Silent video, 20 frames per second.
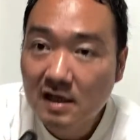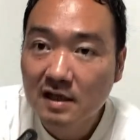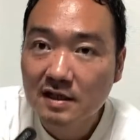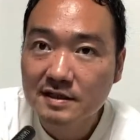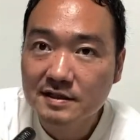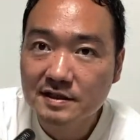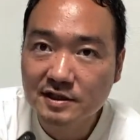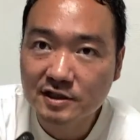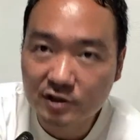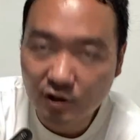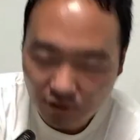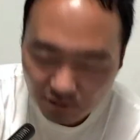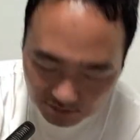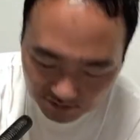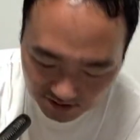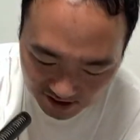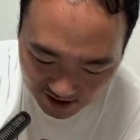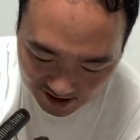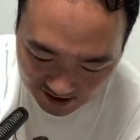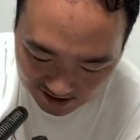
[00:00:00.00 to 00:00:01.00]
総務
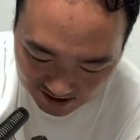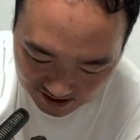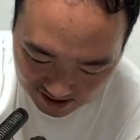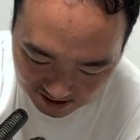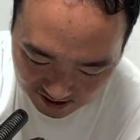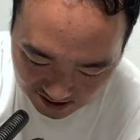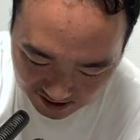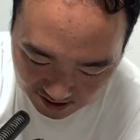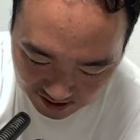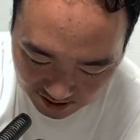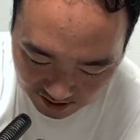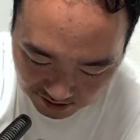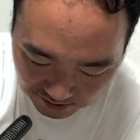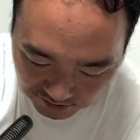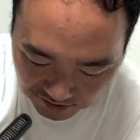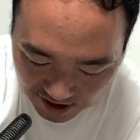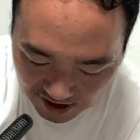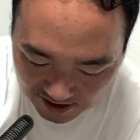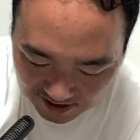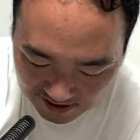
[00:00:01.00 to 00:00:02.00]
大臣に予
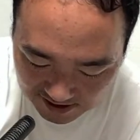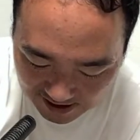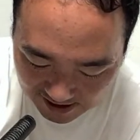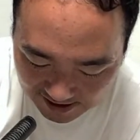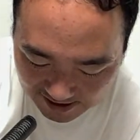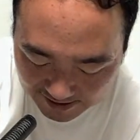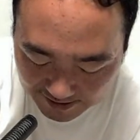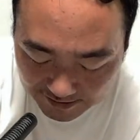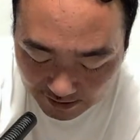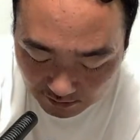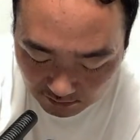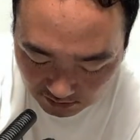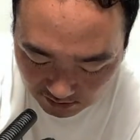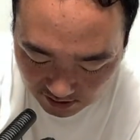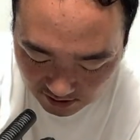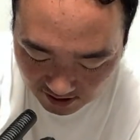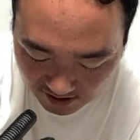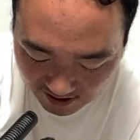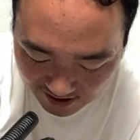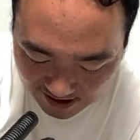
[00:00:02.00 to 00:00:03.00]
定されてお
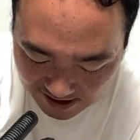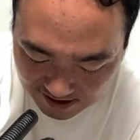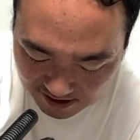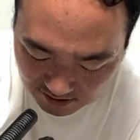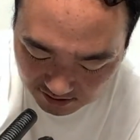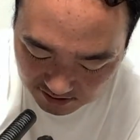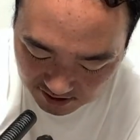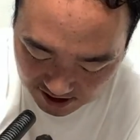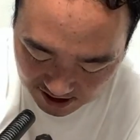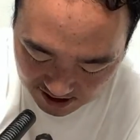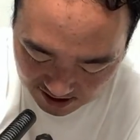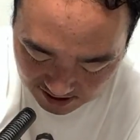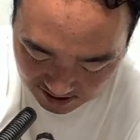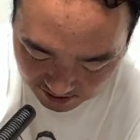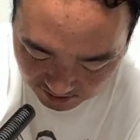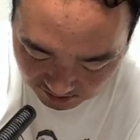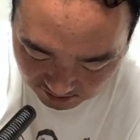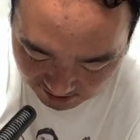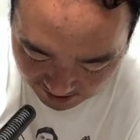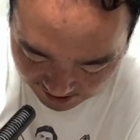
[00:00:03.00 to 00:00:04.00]
る麻生政
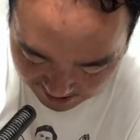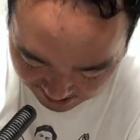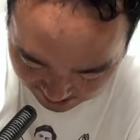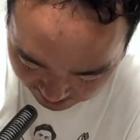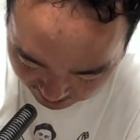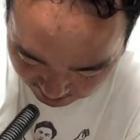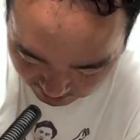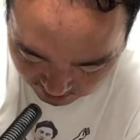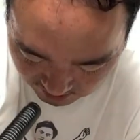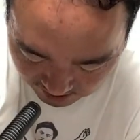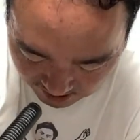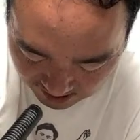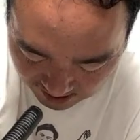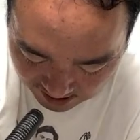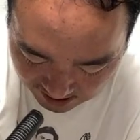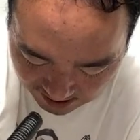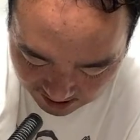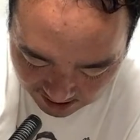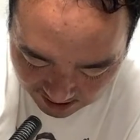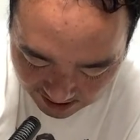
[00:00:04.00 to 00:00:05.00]
調会長、
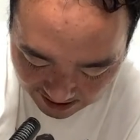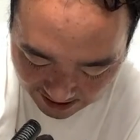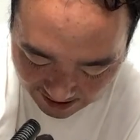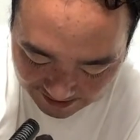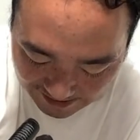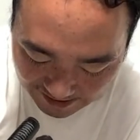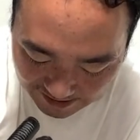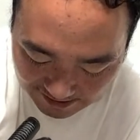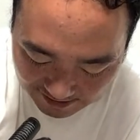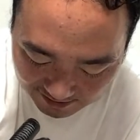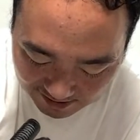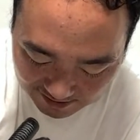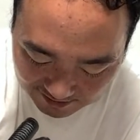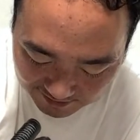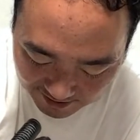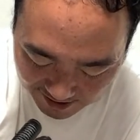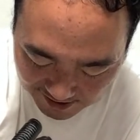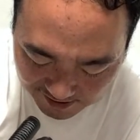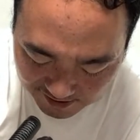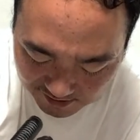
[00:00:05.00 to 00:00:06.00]
あなたは
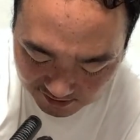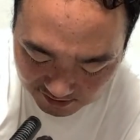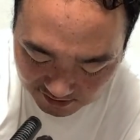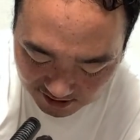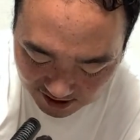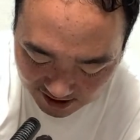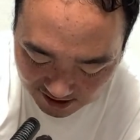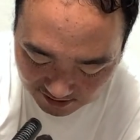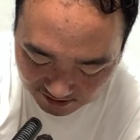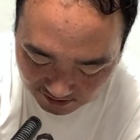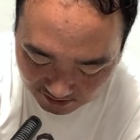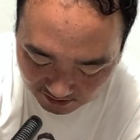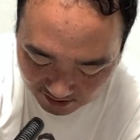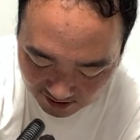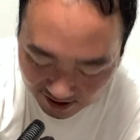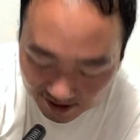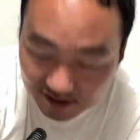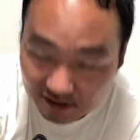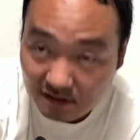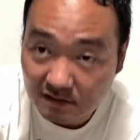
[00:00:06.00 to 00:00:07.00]
大友会の
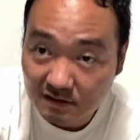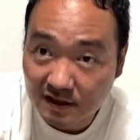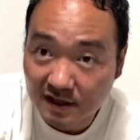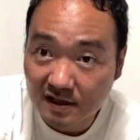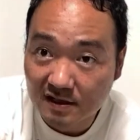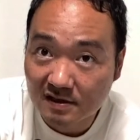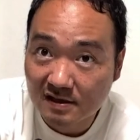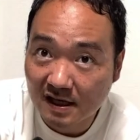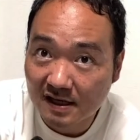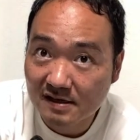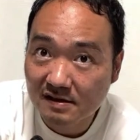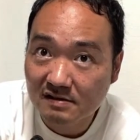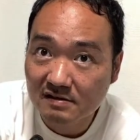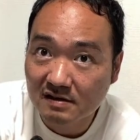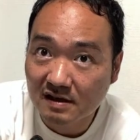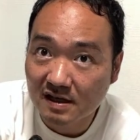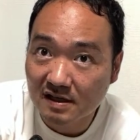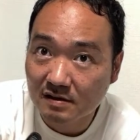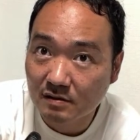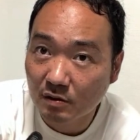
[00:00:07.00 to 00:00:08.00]
会合で、大友
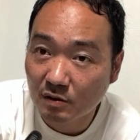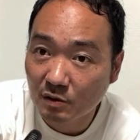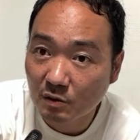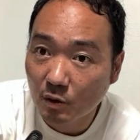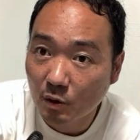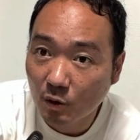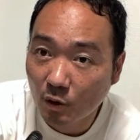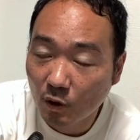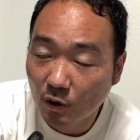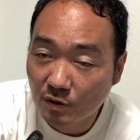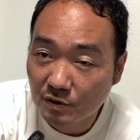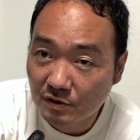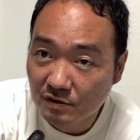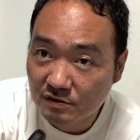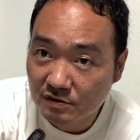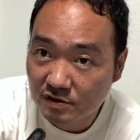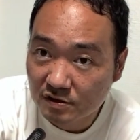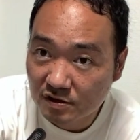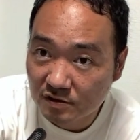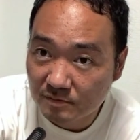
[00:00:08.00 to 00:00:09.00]
会河野
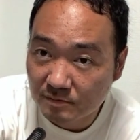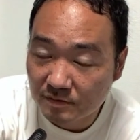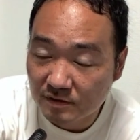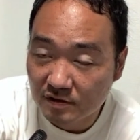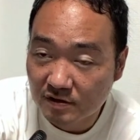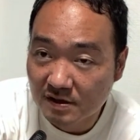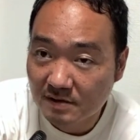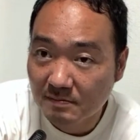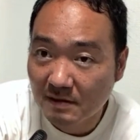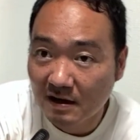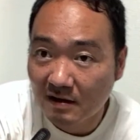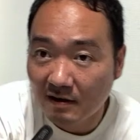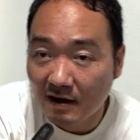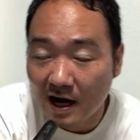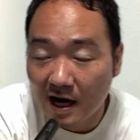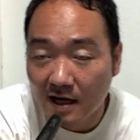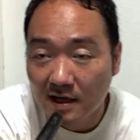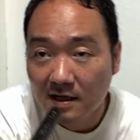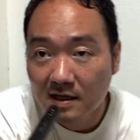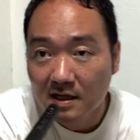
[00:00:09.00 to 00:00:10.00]
グループ、今は、
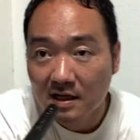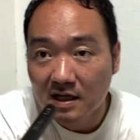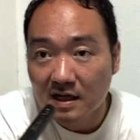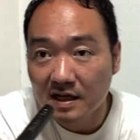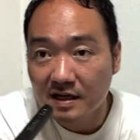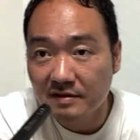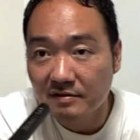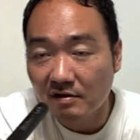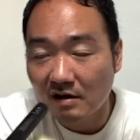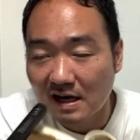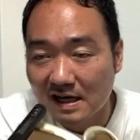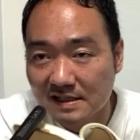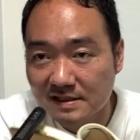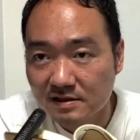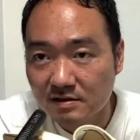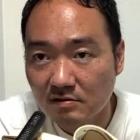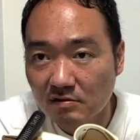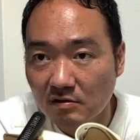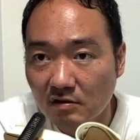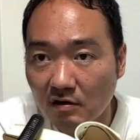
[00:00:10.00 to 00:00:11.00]
えっ、ー、と、麻
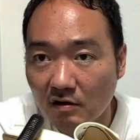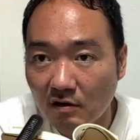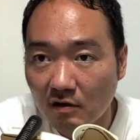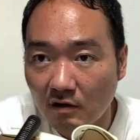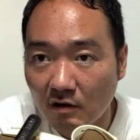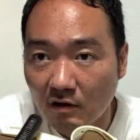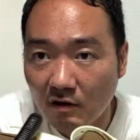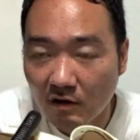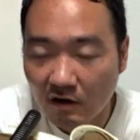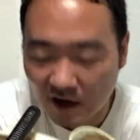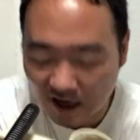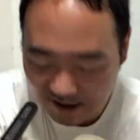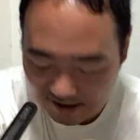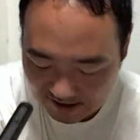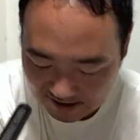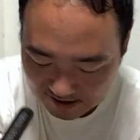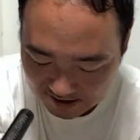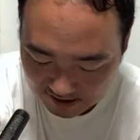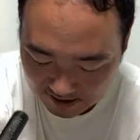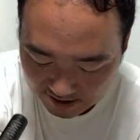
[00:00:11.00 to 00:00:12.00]
生派
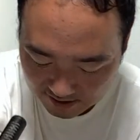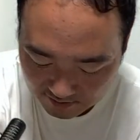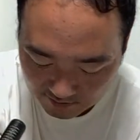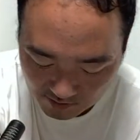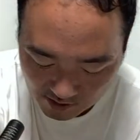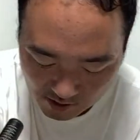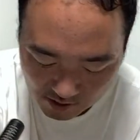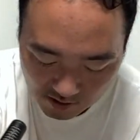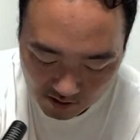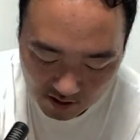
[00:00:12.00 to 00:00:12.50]
ですけども、